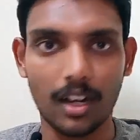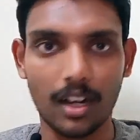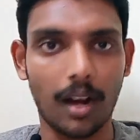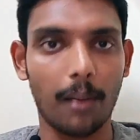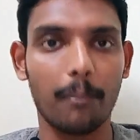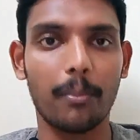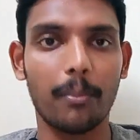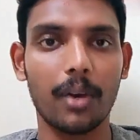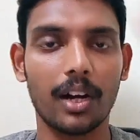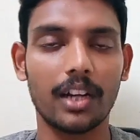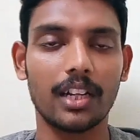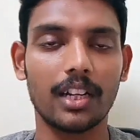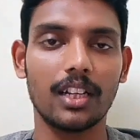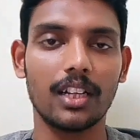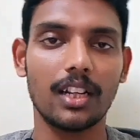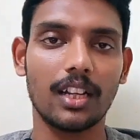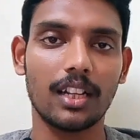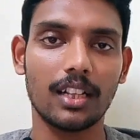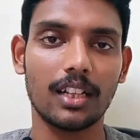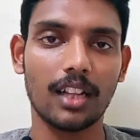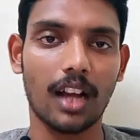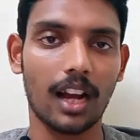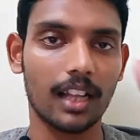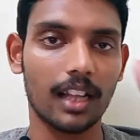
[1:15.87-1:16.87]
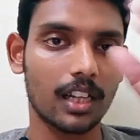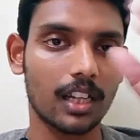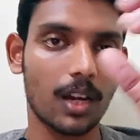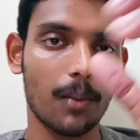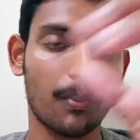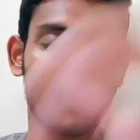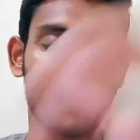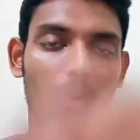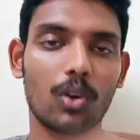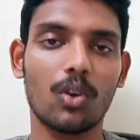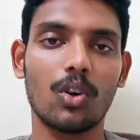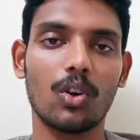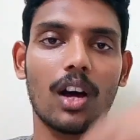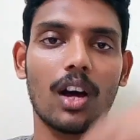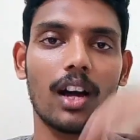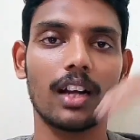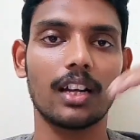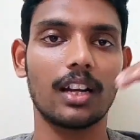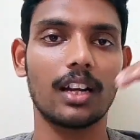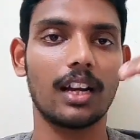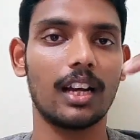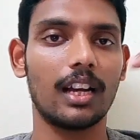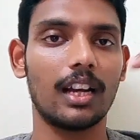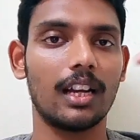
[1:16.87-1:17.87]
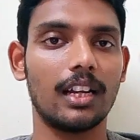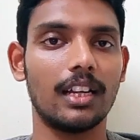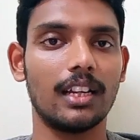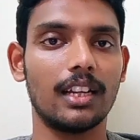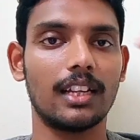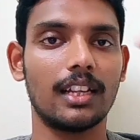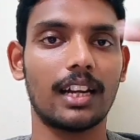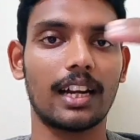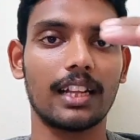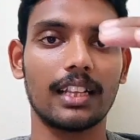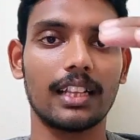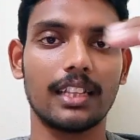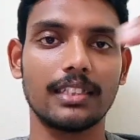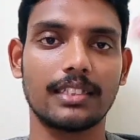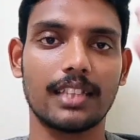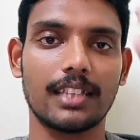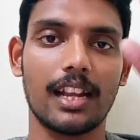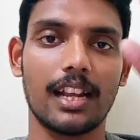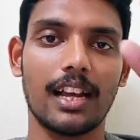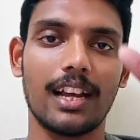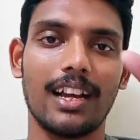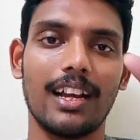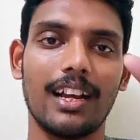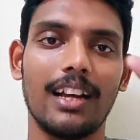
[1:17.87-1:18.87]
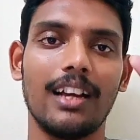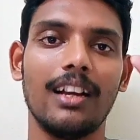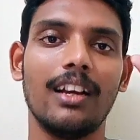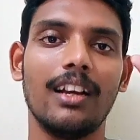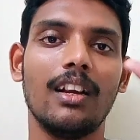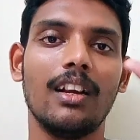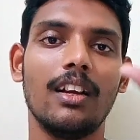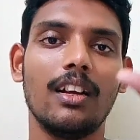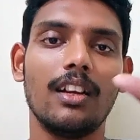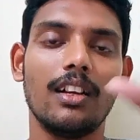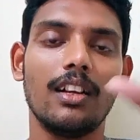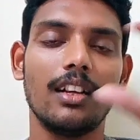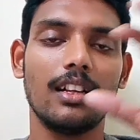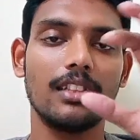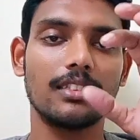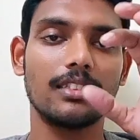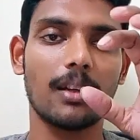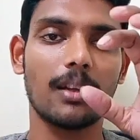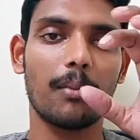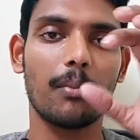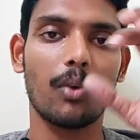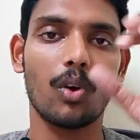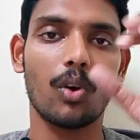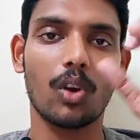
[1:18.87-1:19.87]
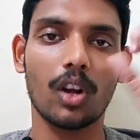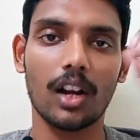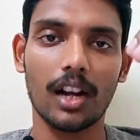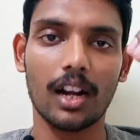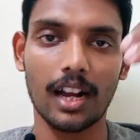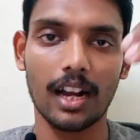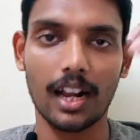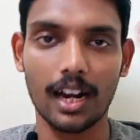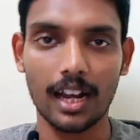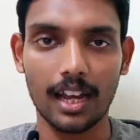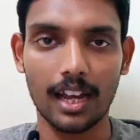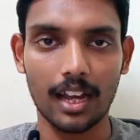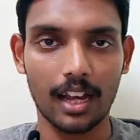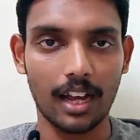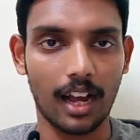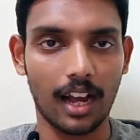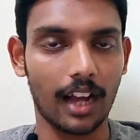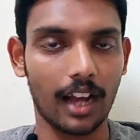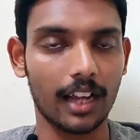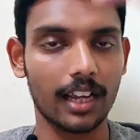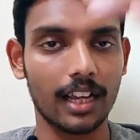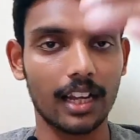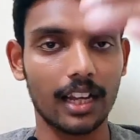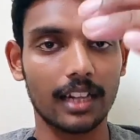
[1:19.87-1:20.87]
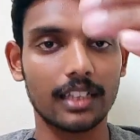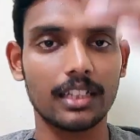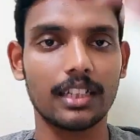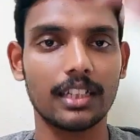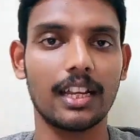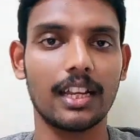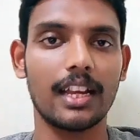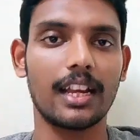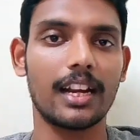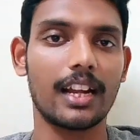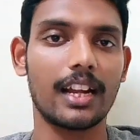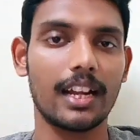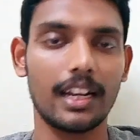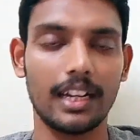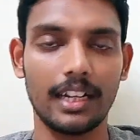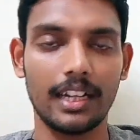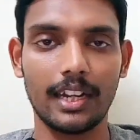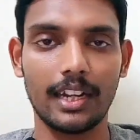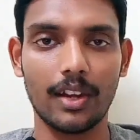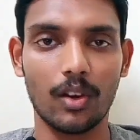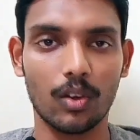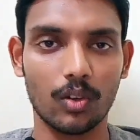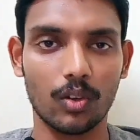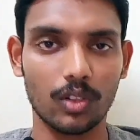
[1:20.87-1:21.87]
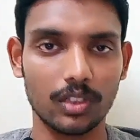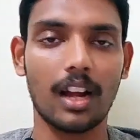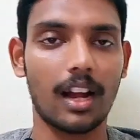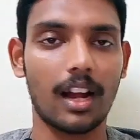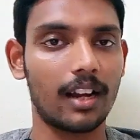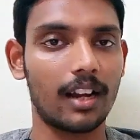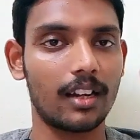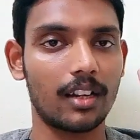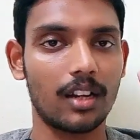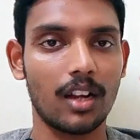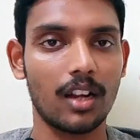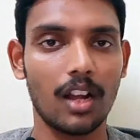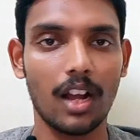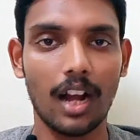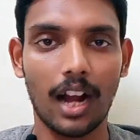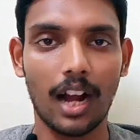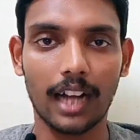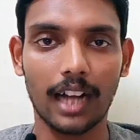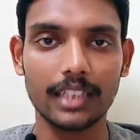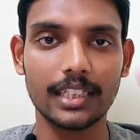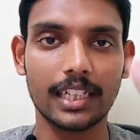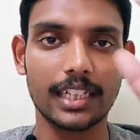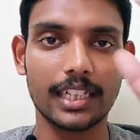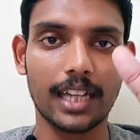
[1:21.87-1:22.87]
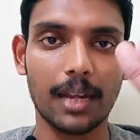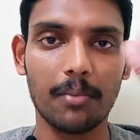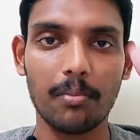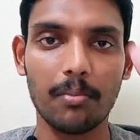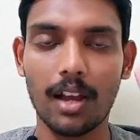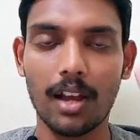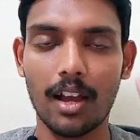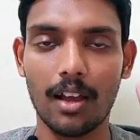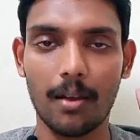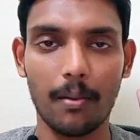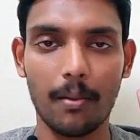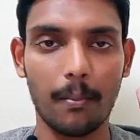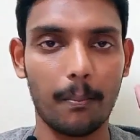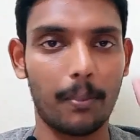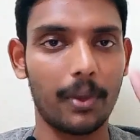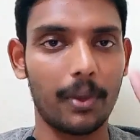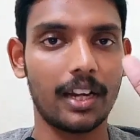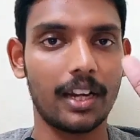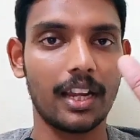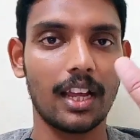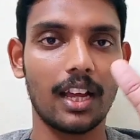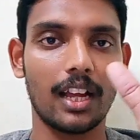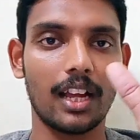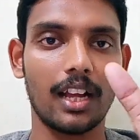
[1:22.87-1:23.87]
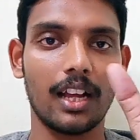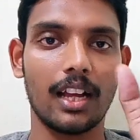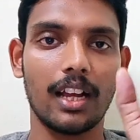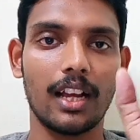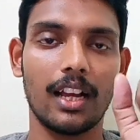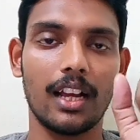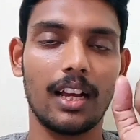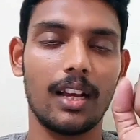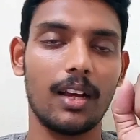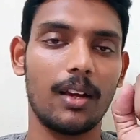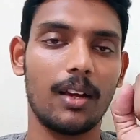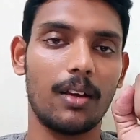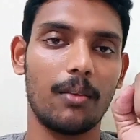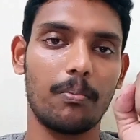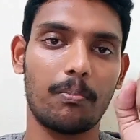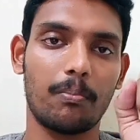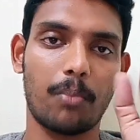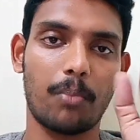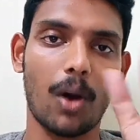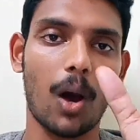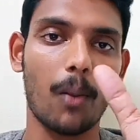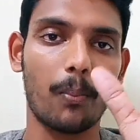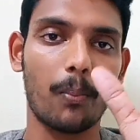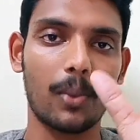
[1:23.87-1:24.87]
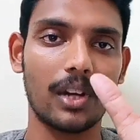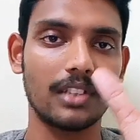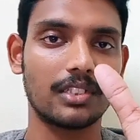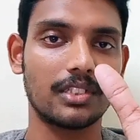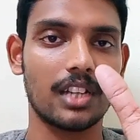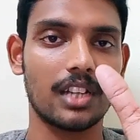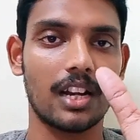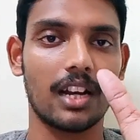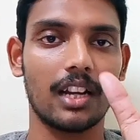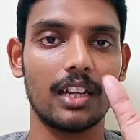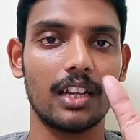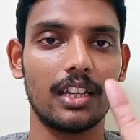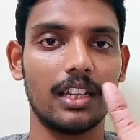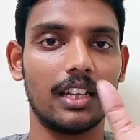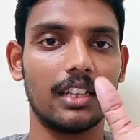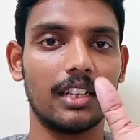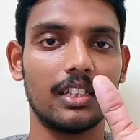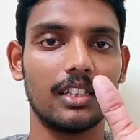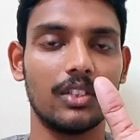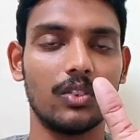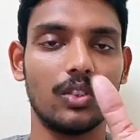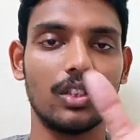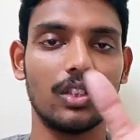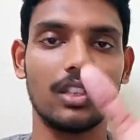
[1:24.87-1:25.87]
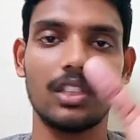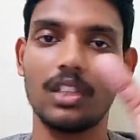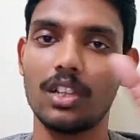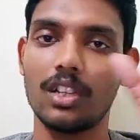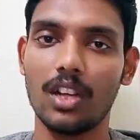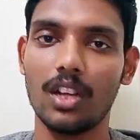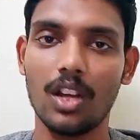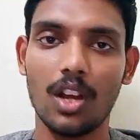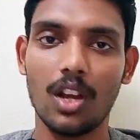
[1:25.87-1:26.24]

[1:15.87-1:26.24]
அம்பானி அதுக்கப்புறம் அங்கே நடந்த சில சம்பவங்கள்னால அங்கேருந்து நேராக இந்தியாவுக்கு வந்துட்டான் அந்த டைமில் பெரிய பாப்புலேஷனாக இருந்தது வந்து